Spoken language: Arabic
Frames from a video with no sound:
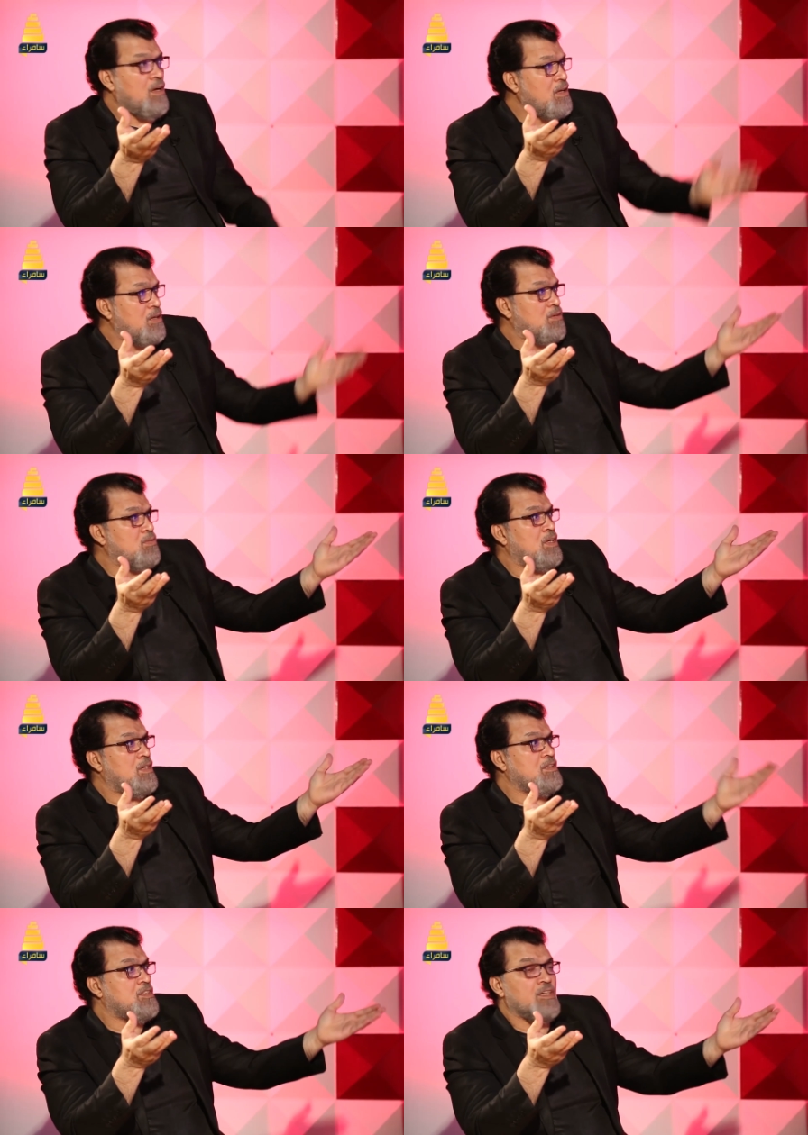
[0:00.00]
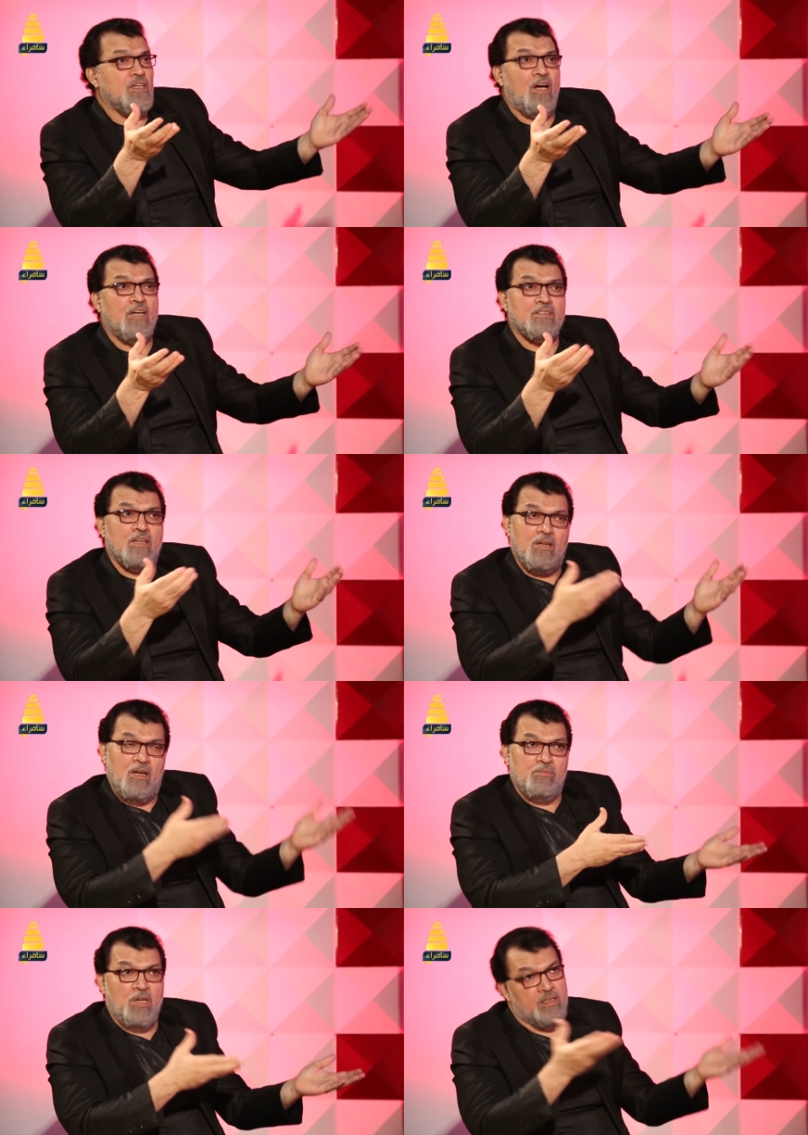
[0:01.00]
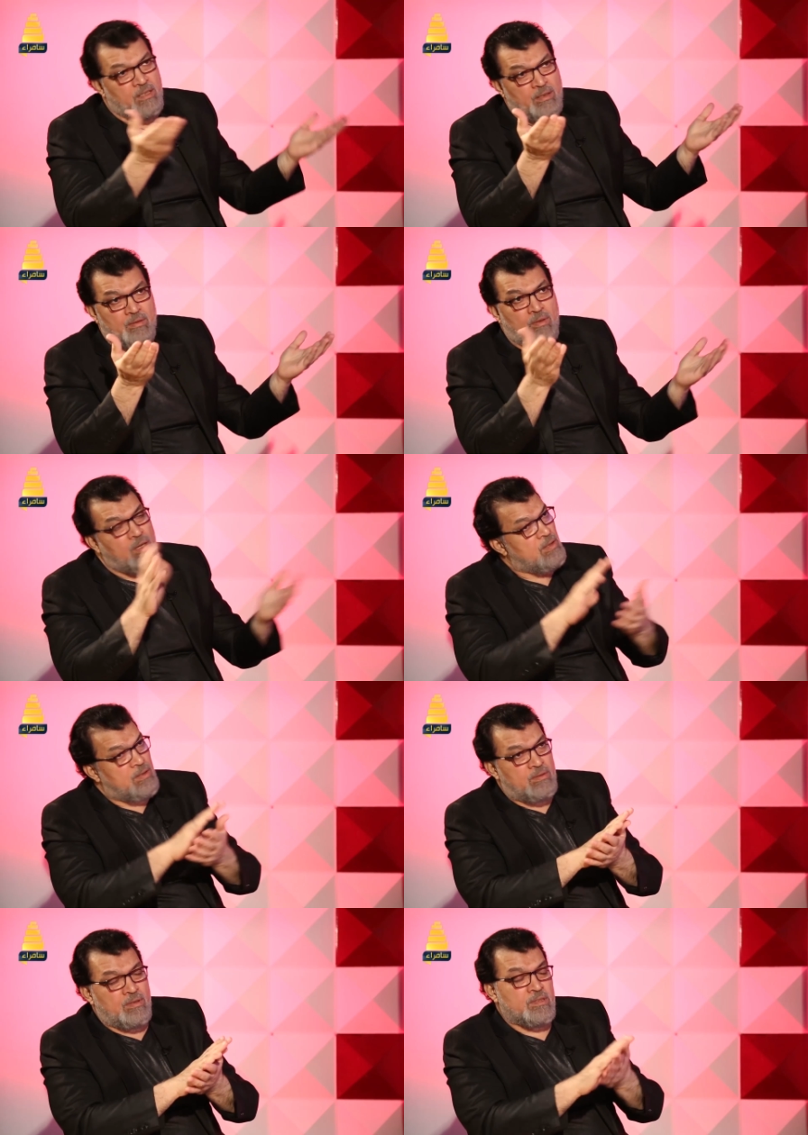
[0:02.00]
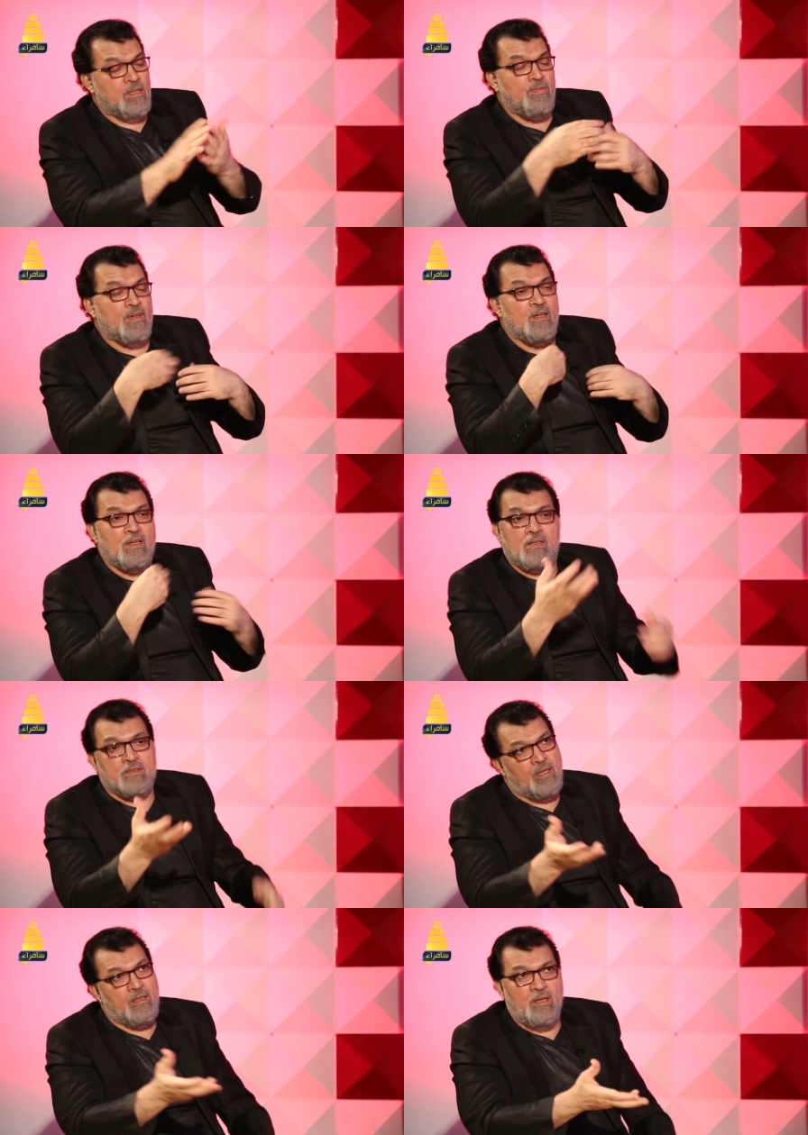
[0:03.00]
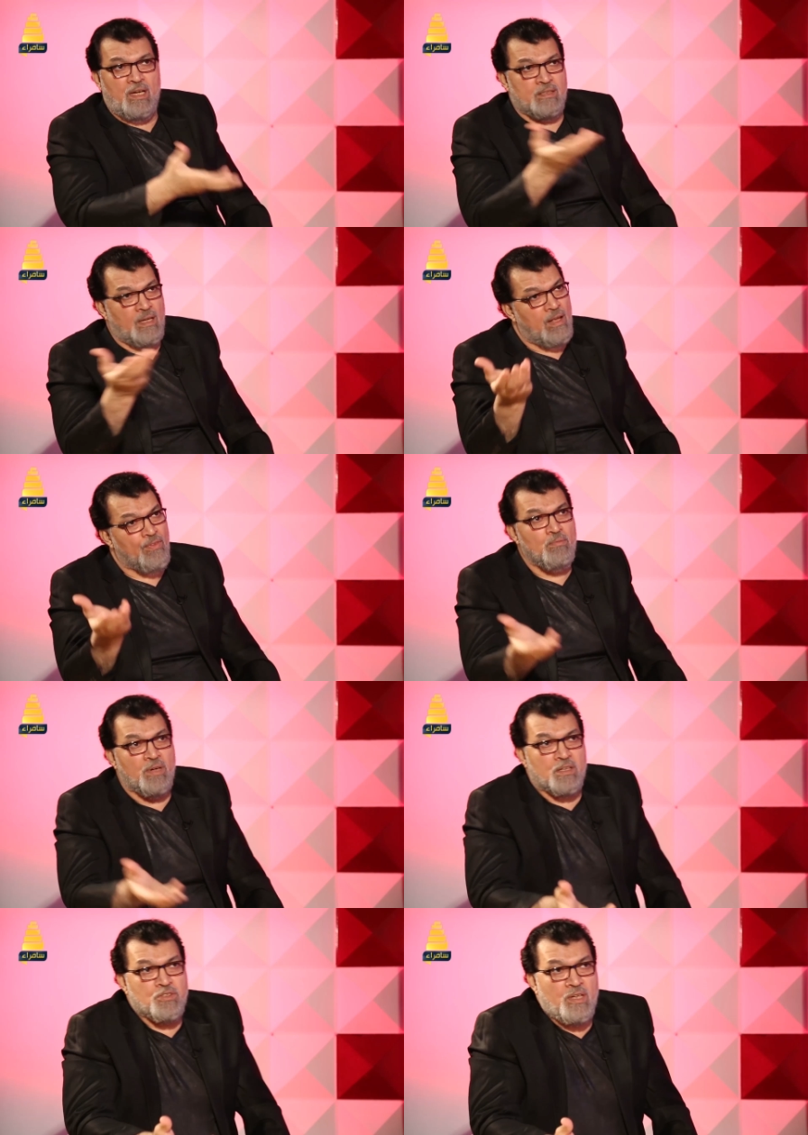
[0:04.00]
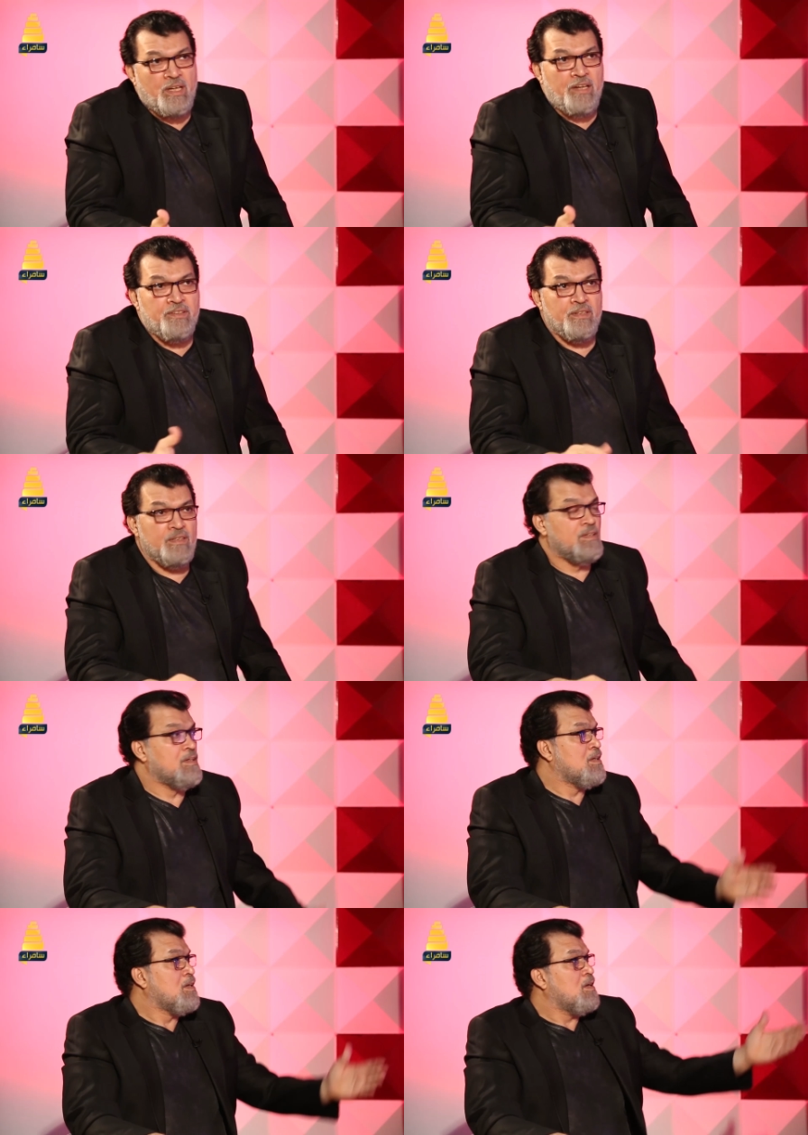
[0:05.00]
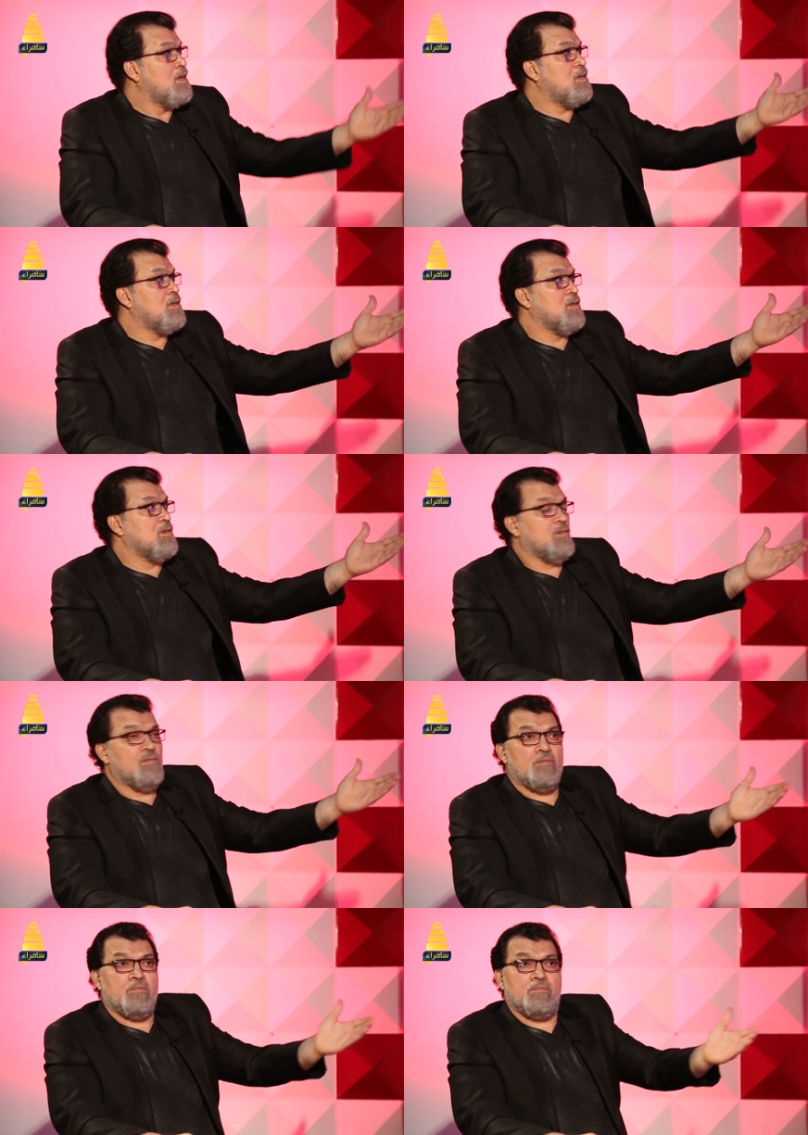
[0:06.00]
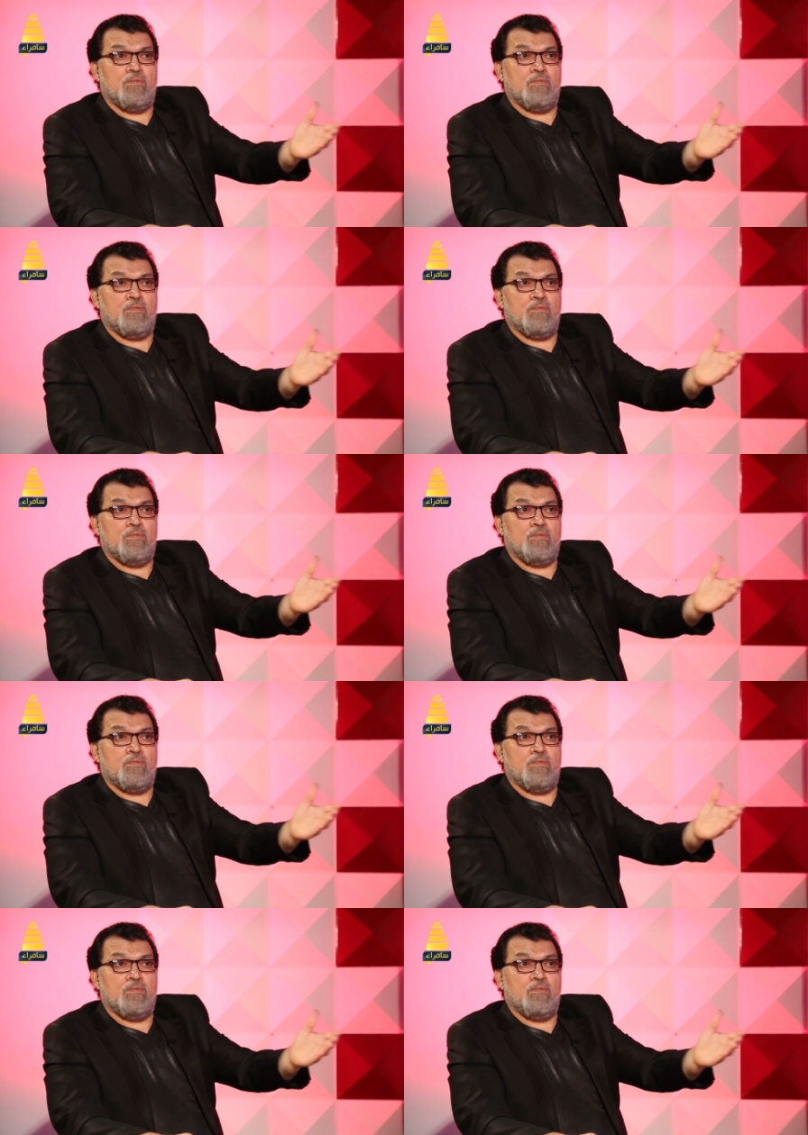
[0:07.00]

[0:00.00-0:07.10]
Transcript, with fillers: لا هو اجى حتى انا ما ادري استغفر الله حتى هذا حتى لا اظن الرجل يعني آه،